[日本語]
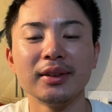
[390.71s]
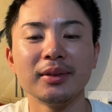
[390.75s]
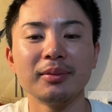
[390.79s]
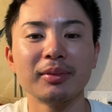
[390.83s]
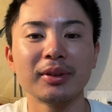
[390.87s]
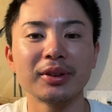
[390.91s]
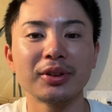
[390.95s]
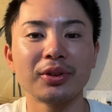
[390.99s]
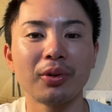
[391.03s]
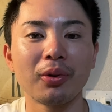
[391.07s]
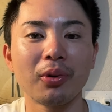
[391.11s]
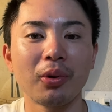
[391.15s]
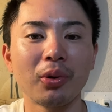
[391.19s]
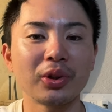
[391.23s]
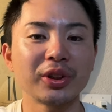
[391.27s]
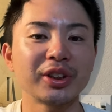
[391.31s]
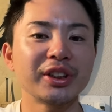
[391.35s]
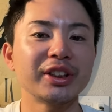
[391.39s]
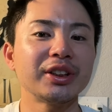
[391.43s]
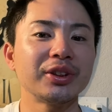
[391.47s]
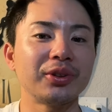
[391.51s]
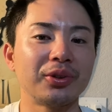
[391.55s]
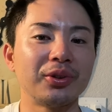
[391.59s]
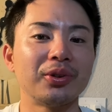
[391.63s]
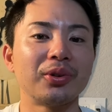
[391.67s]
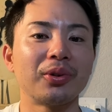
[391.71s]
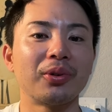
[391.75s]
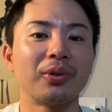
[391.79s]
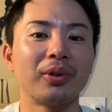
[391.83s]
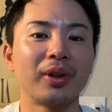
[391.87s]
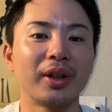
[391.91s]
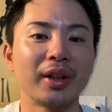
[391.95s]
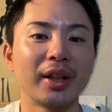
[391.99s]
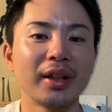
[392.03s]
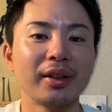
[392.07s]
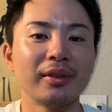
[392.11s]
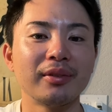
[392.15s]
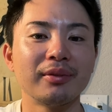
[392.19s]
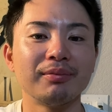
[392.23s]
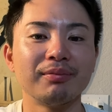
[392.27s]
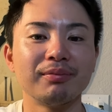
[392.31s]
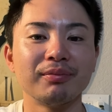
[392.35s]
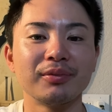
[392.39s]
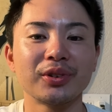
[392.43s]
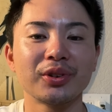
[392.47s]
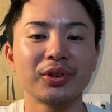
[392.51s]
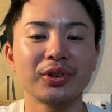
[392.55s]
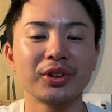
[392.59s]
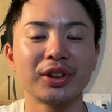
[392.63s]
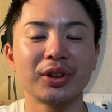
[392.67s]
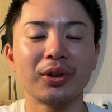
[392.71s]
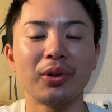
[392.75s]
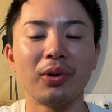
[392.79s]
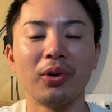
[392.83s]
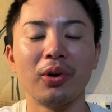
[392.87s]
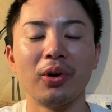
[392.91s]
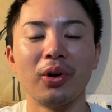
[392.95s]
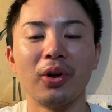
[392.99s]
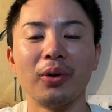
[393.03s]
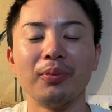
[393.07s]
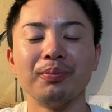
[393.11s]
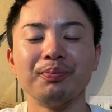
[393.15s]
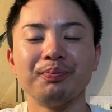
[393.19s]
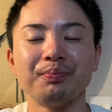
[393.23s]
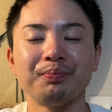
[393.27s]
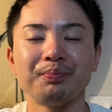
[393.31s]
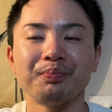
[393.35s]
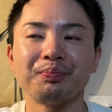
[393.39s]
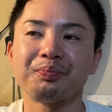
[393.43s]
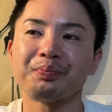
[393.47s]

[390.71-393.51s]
まあその腰というところがね、うん、少しこ